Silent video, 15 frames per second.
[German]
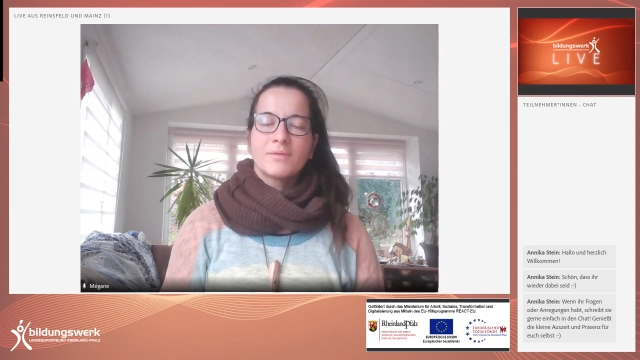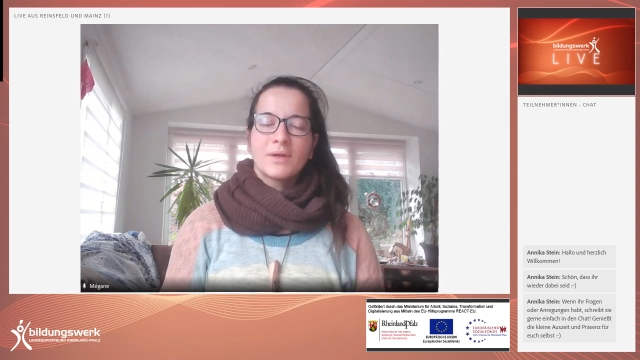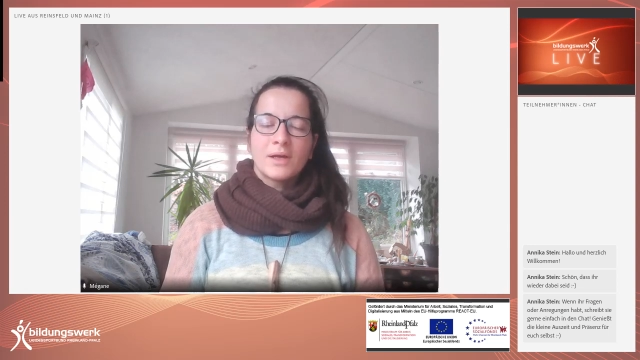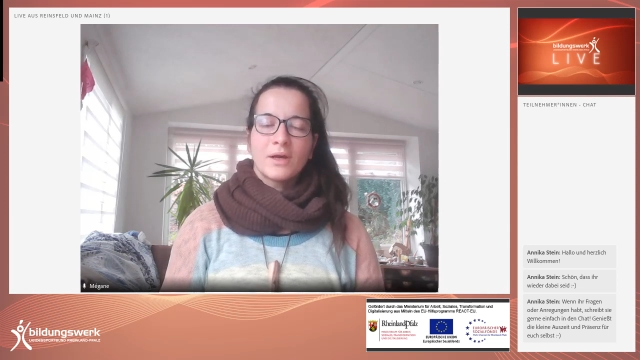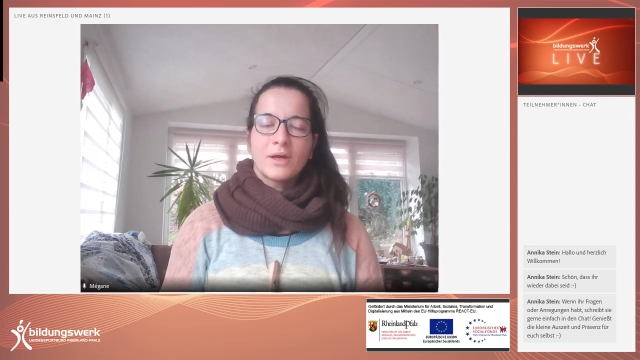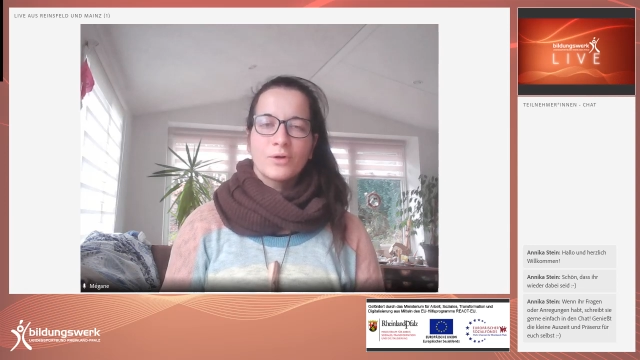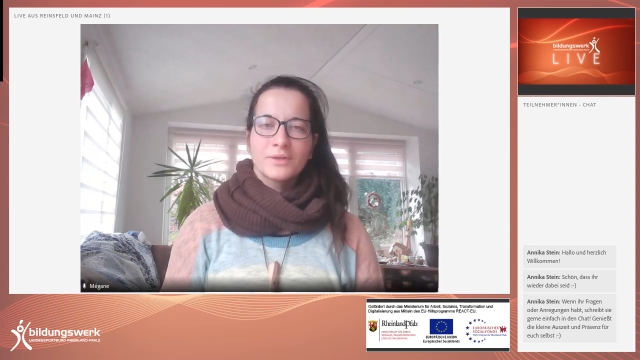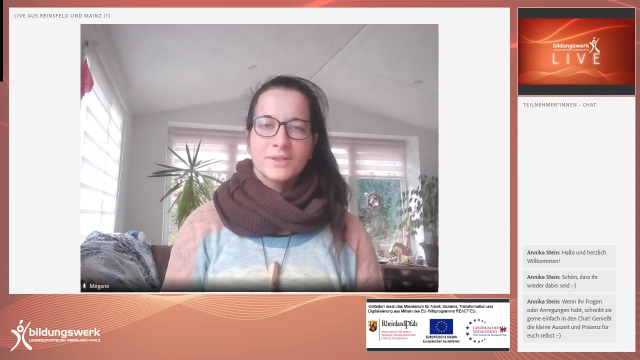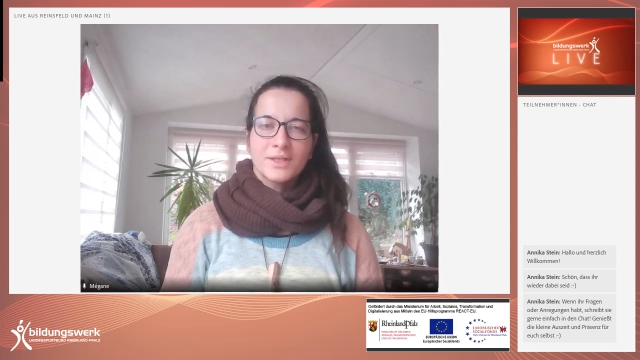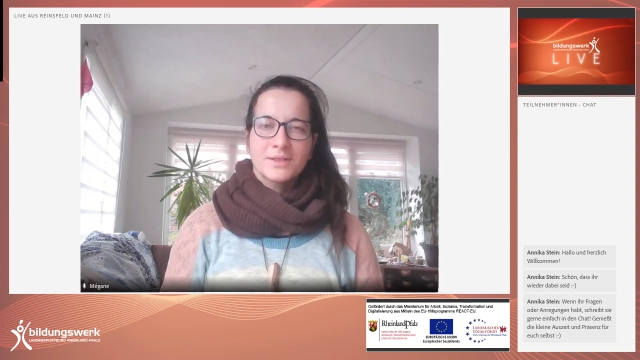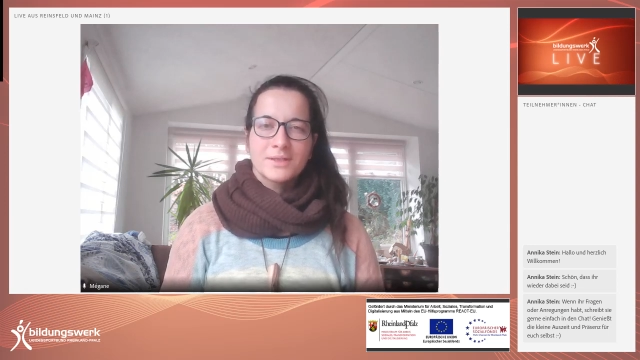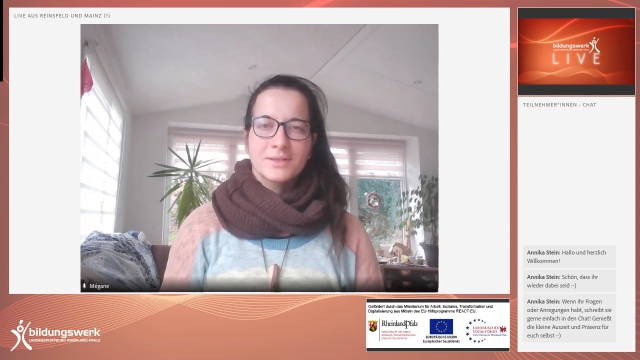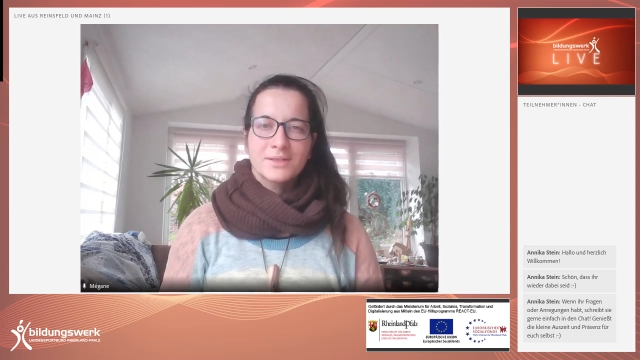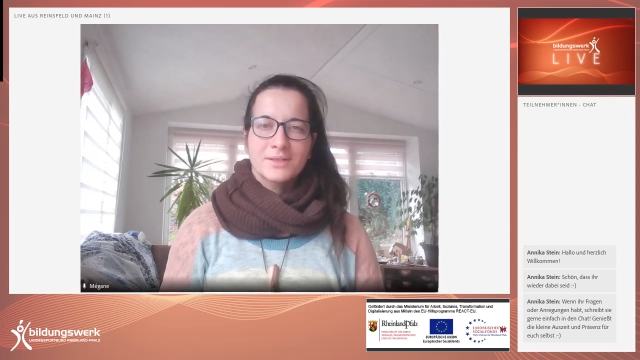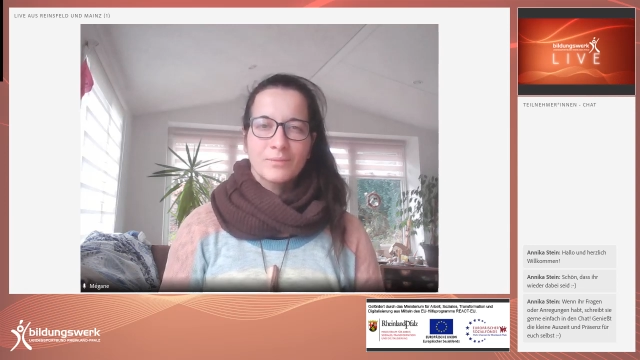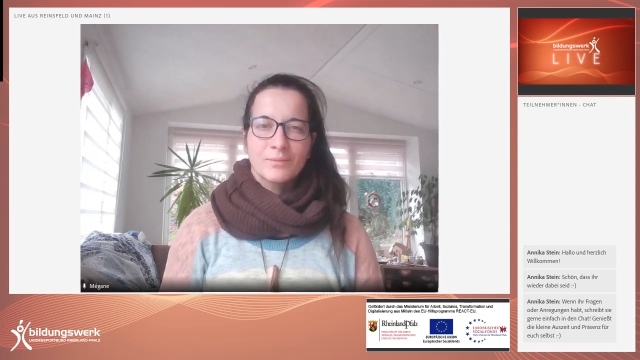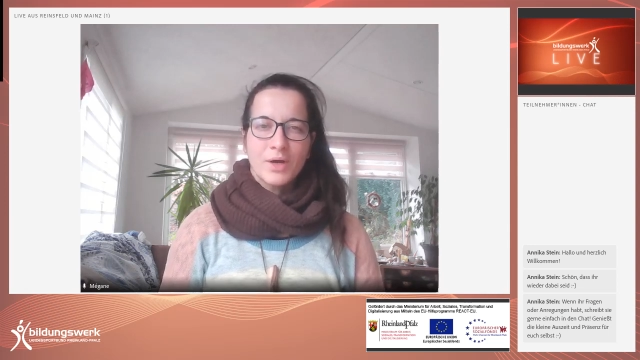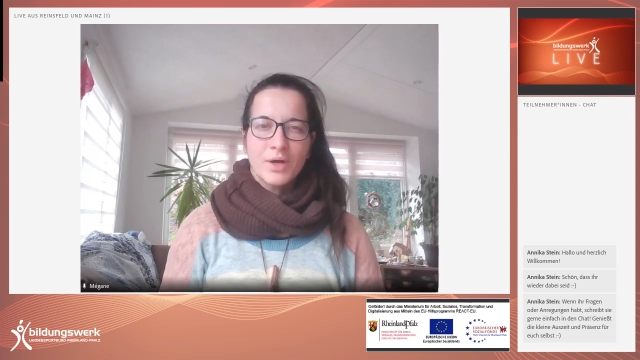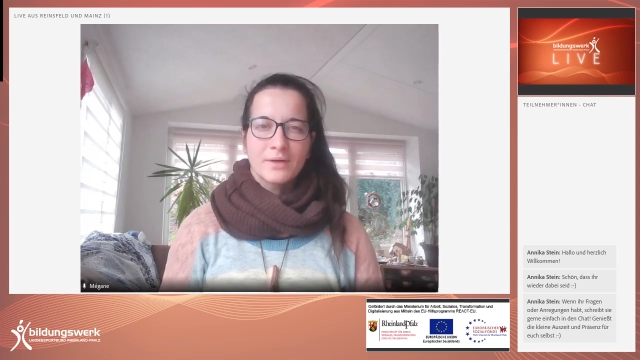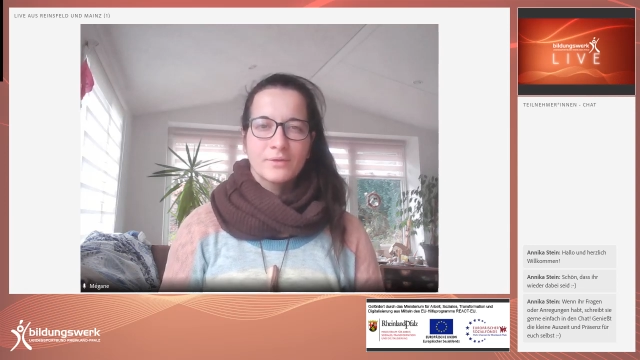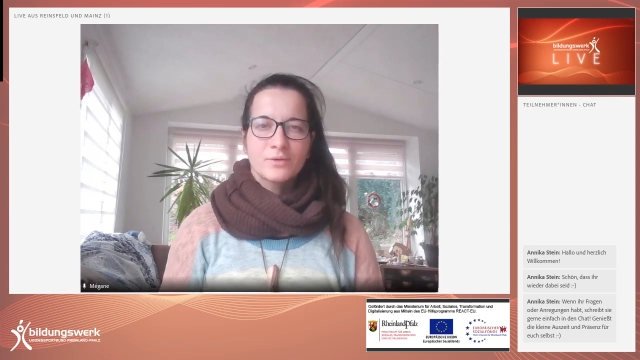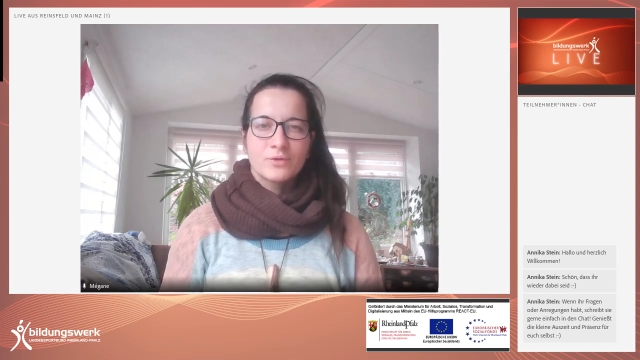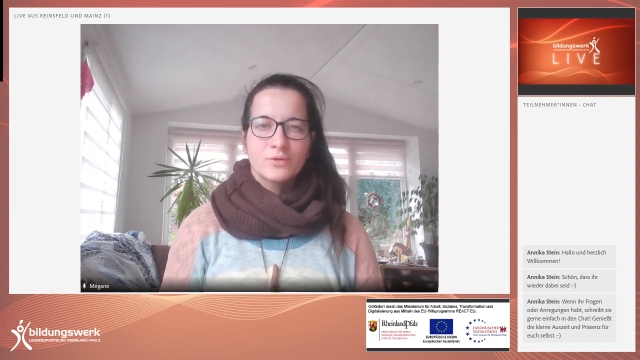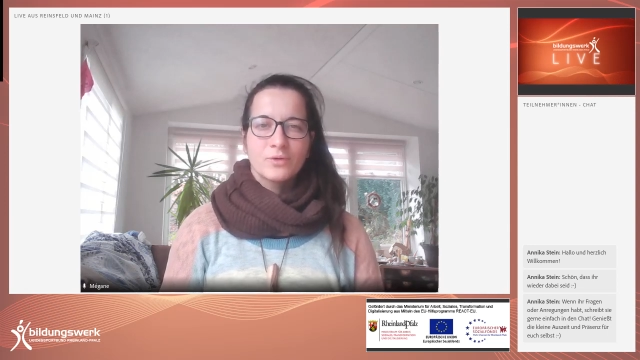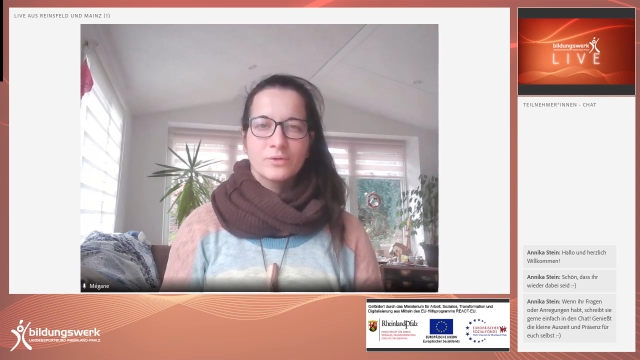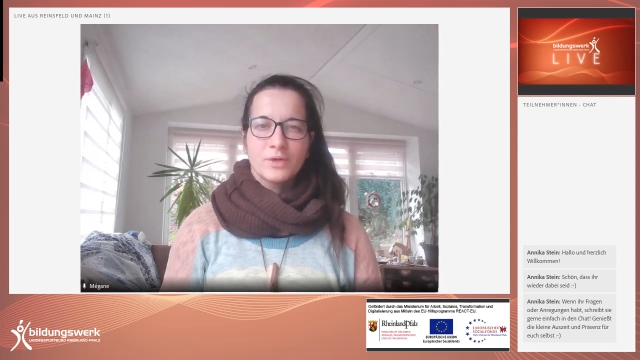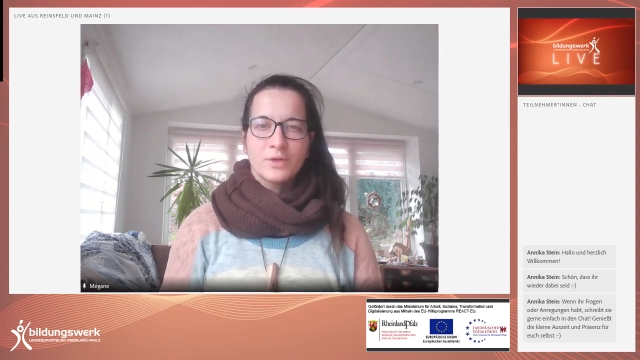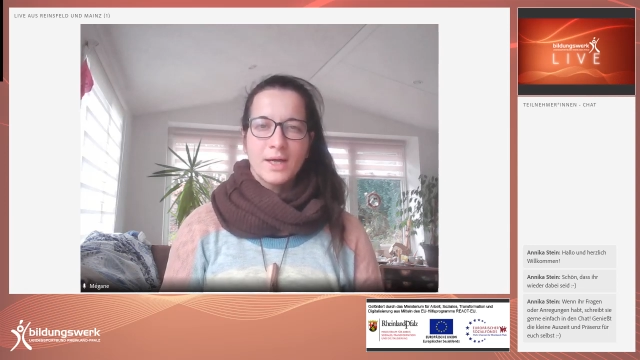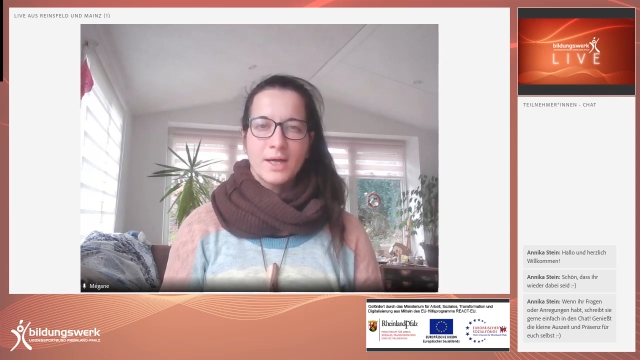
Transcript: Weil auch das ist immer eine schöne